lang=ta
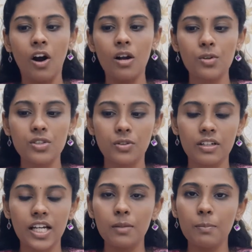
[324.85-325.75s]
ஆல்மோஸ்ட்
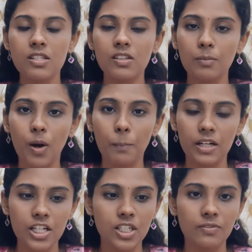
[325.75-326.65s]
ஒரு டென் பர்சன்ட் ஆஃப்
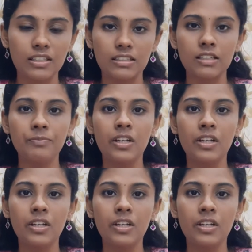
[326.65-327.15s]
பாப்புலேஷன் வந்து